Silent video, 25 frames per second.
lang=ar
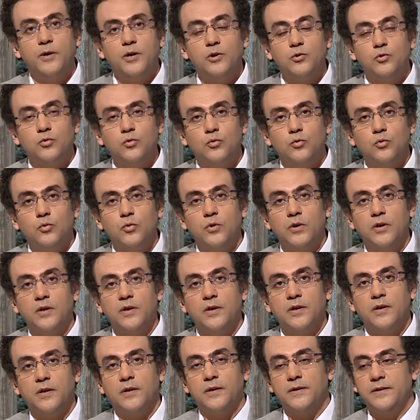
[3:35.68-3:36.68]
برضو
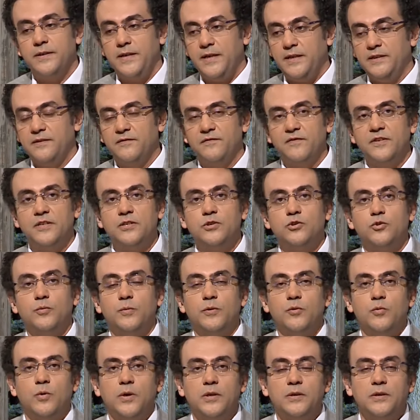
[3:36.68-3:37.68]
آه، يعني فيديو
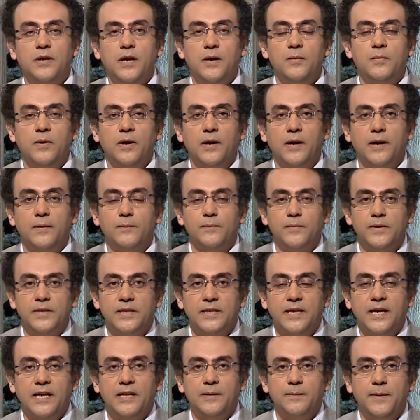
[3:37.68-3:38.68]
بيوضح مع
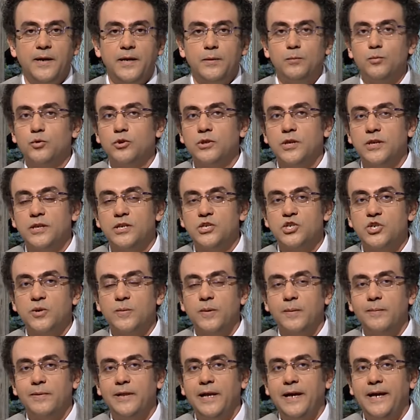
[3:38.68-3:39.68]
بيتكلم عن منتدى
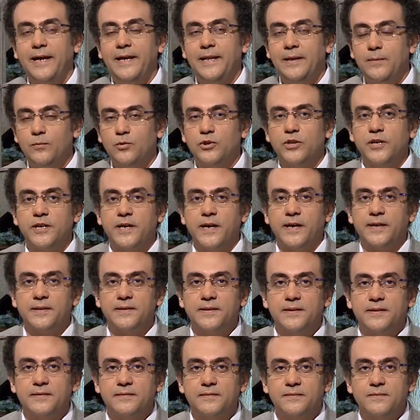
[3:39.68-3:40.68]
شباب العالم ونرجع
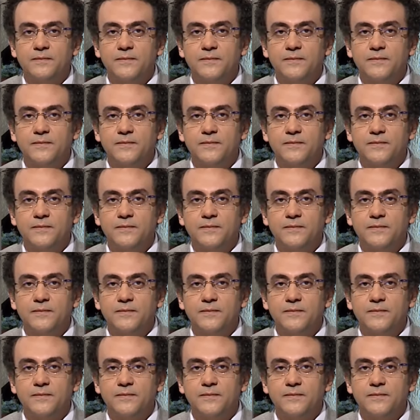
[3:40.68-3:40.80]
تاني